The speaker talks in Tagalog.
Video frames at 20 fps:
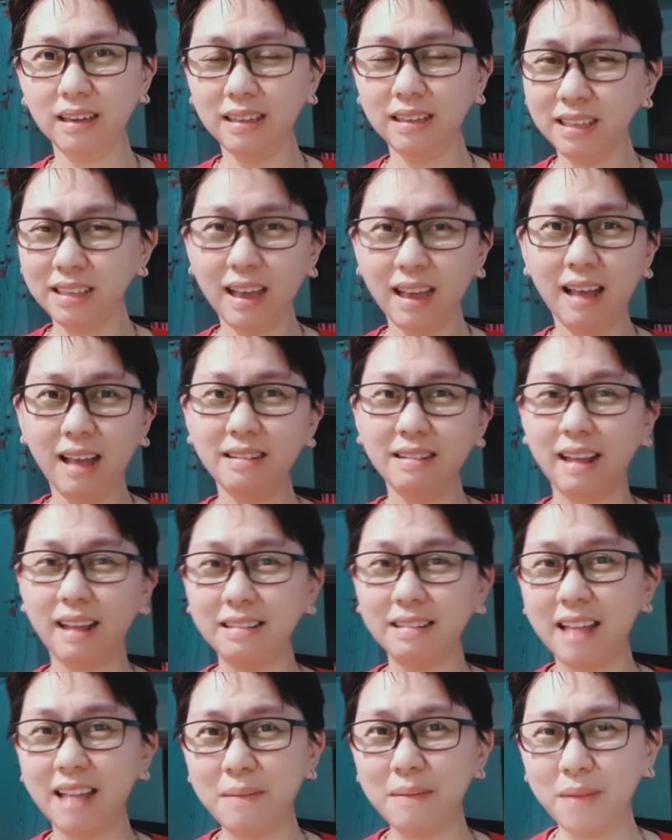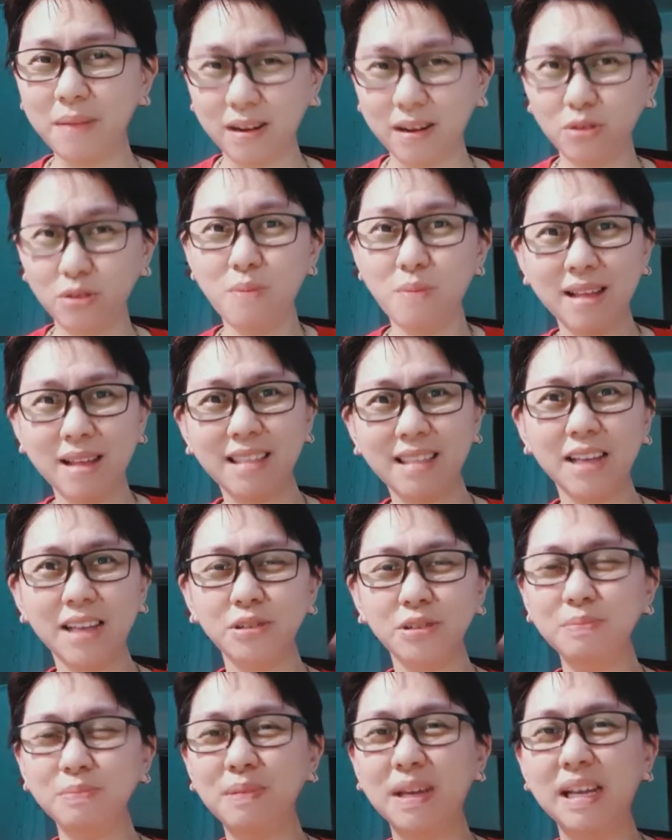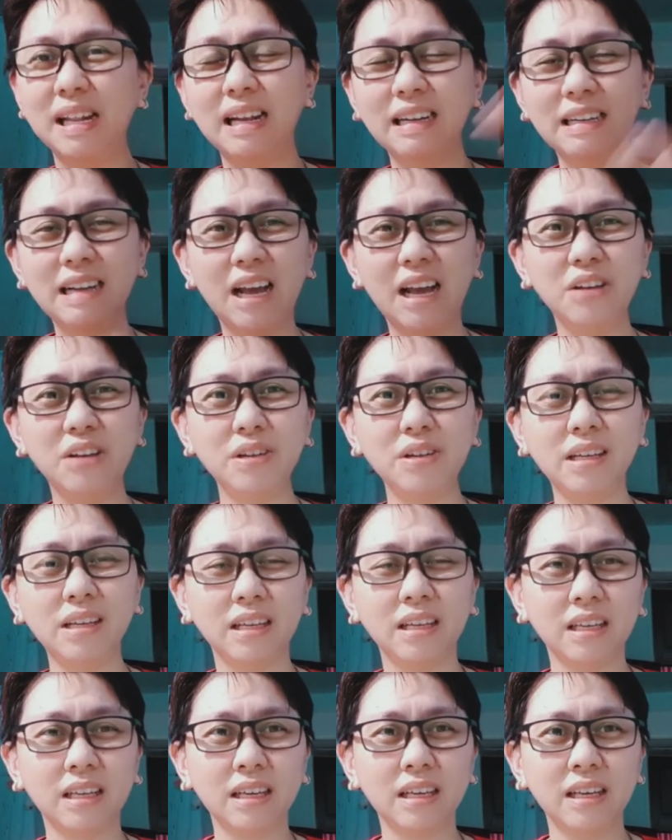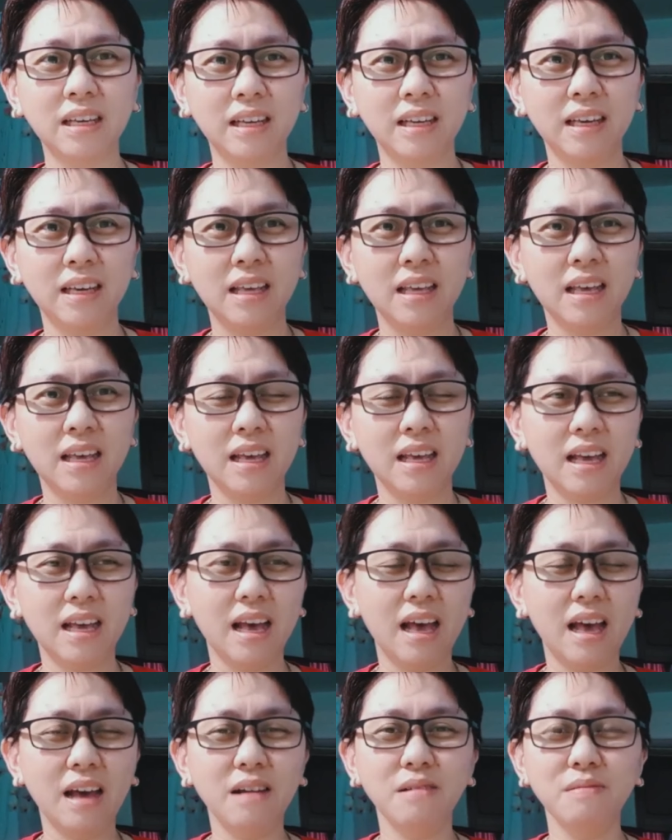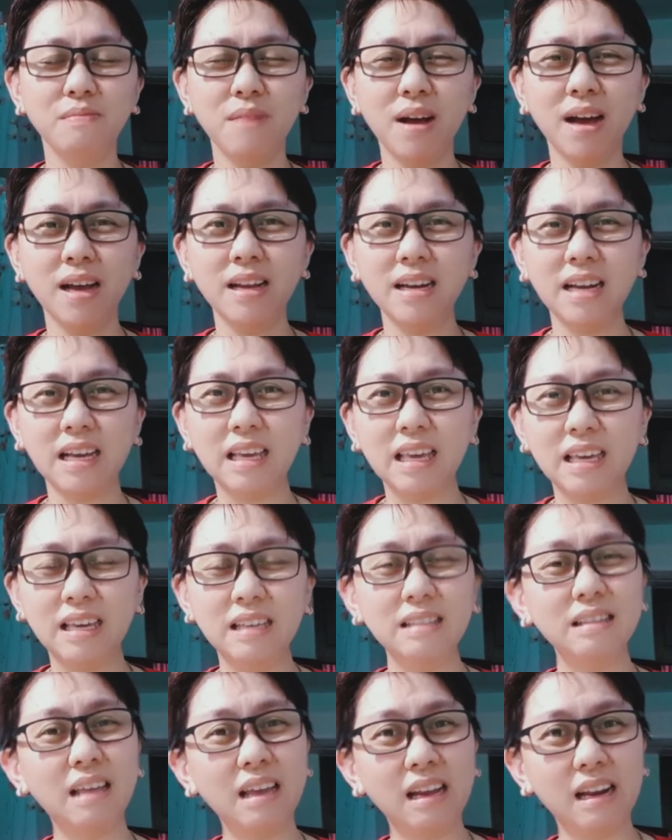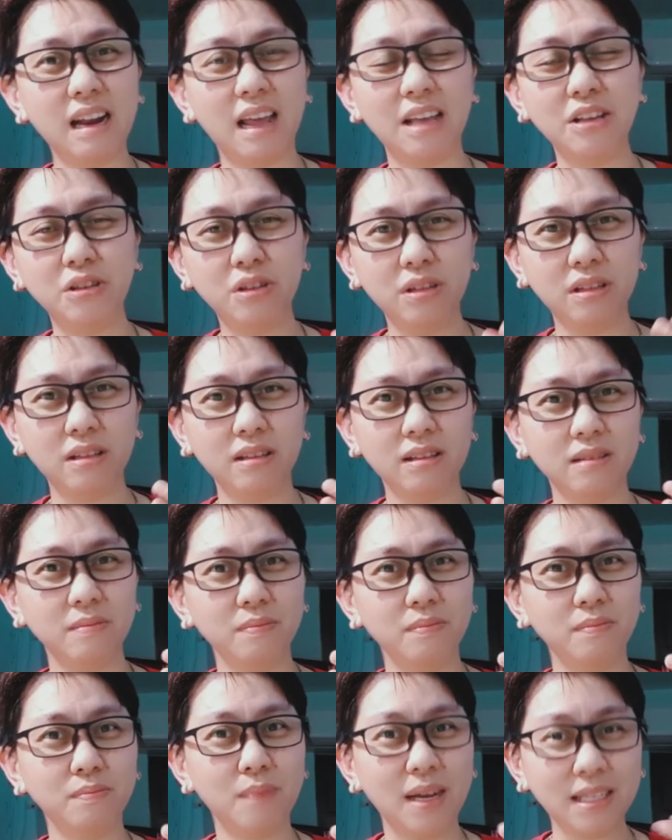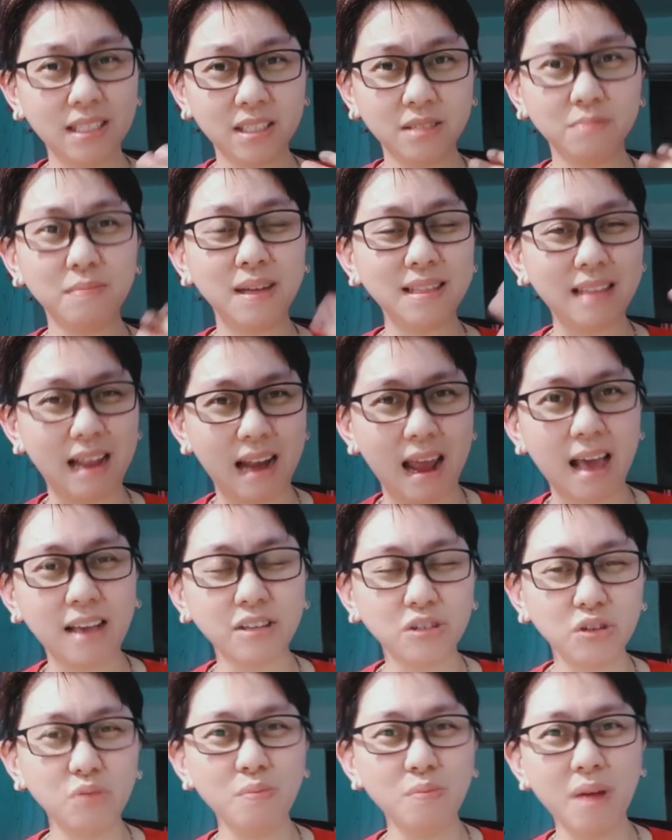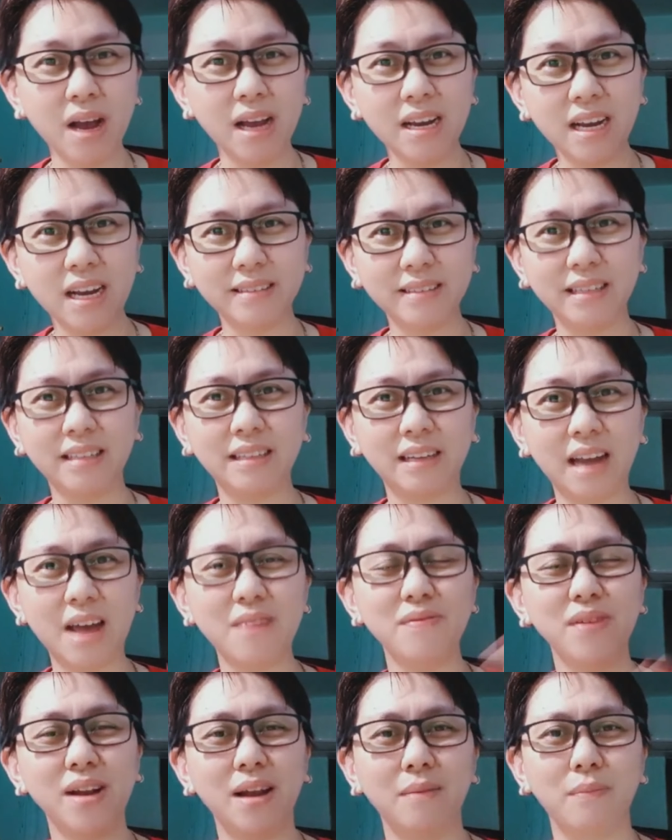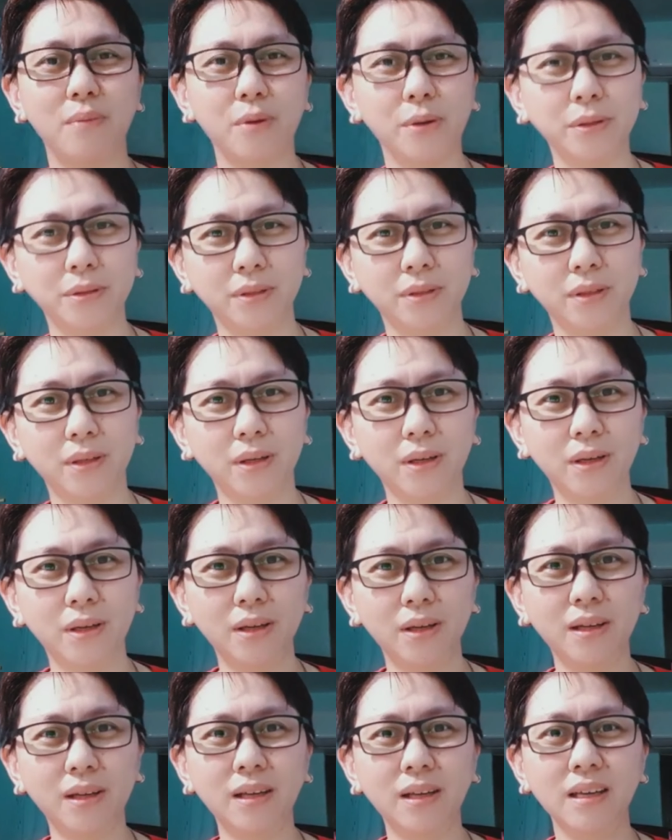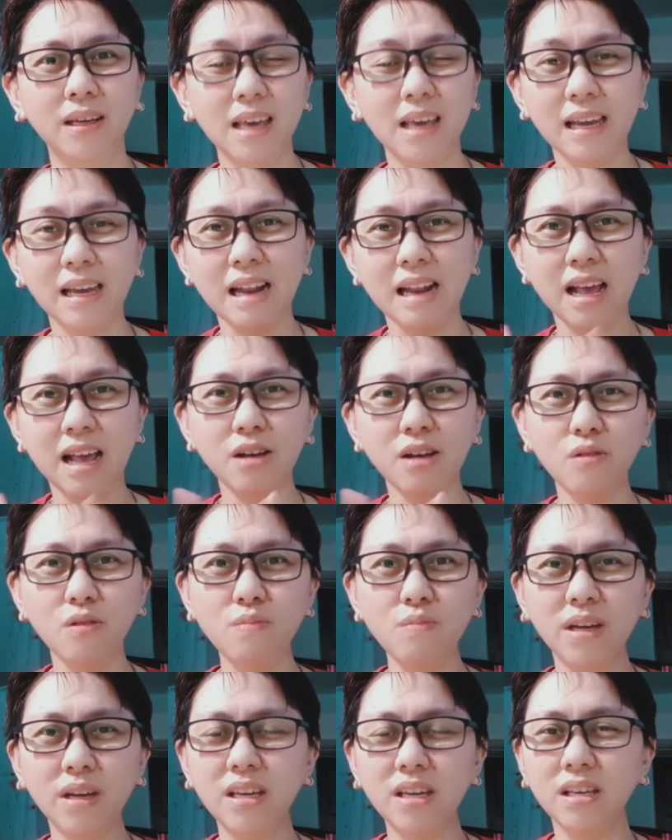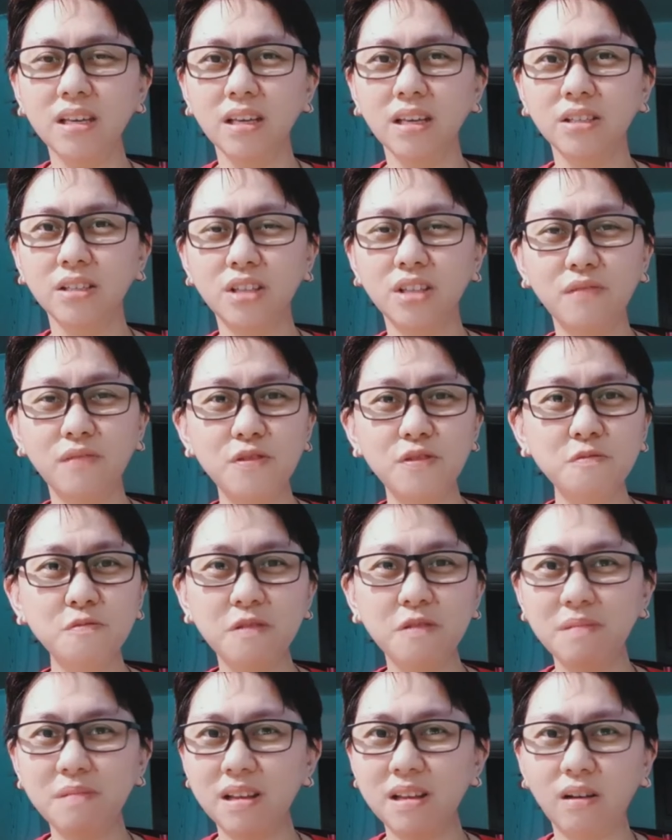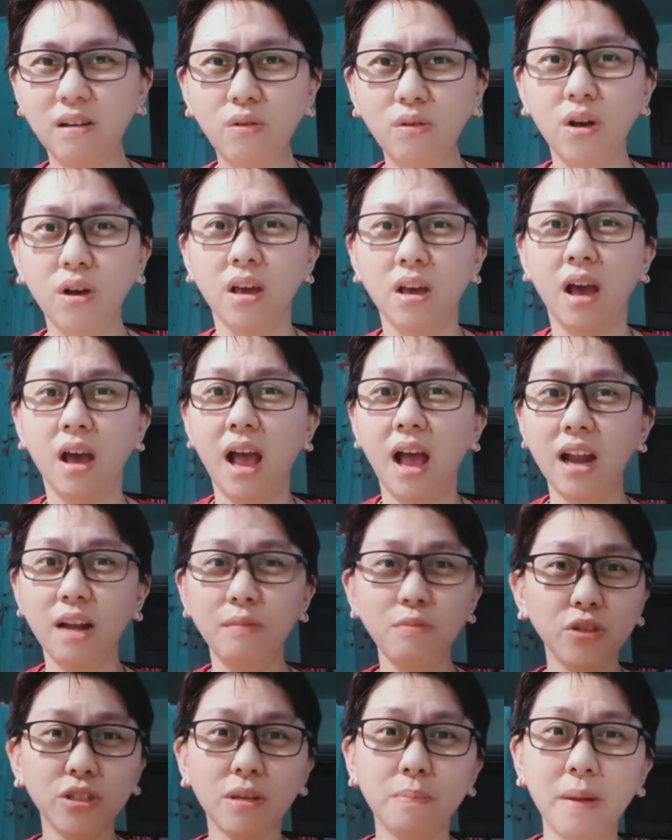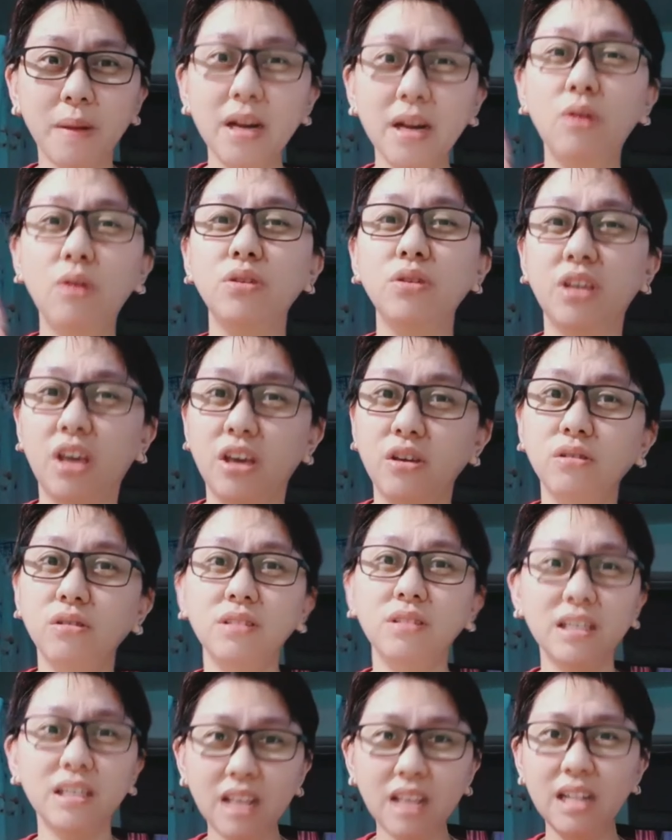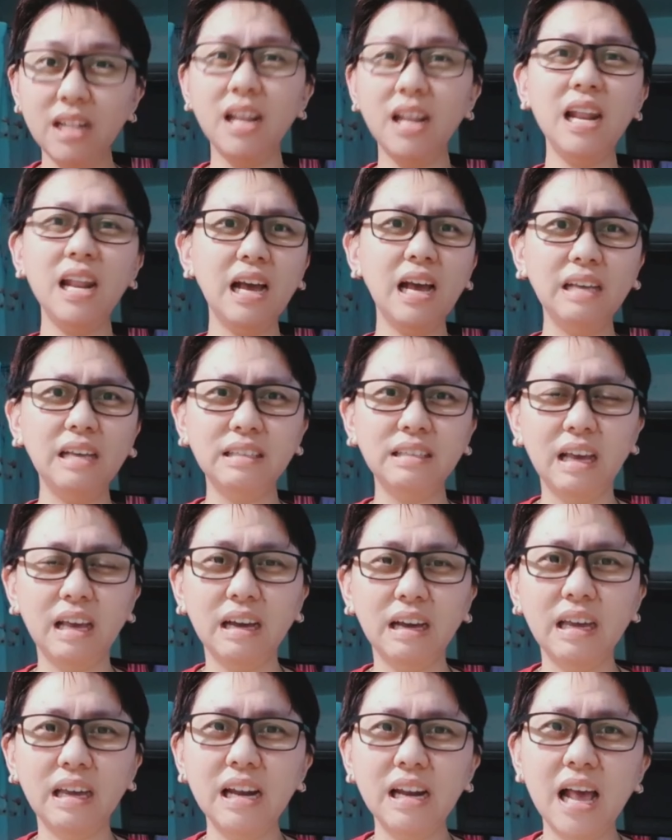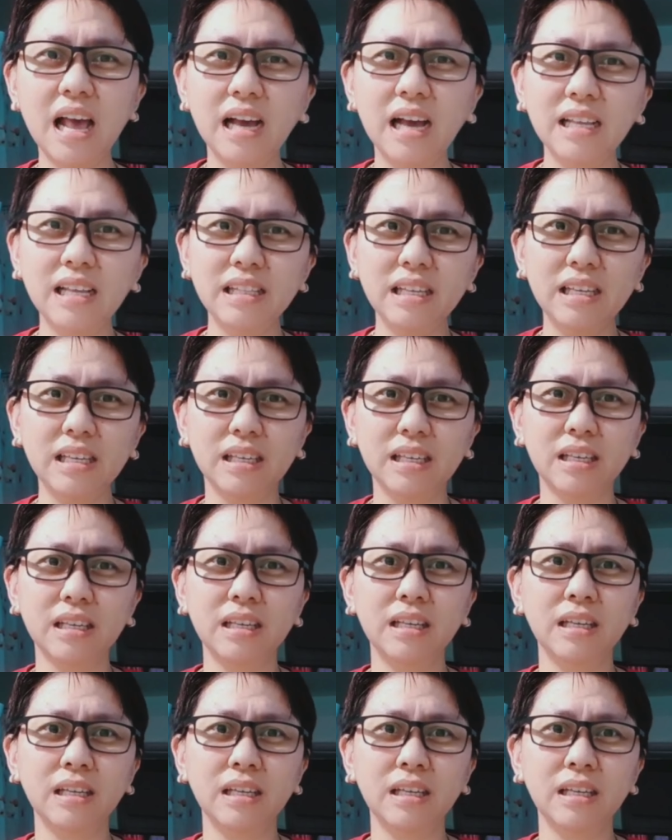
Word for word: kasi and, andam, tumataas yung bilang ng ano eh. Ang mga nagiging dahilan, mas madalas yung mga nagta-travel abroad. Ah, kailangan ko maging safe yung pamilya ko. Alam niyo sa panahon ngayon, dasal na lang kasi ang kailangan eh.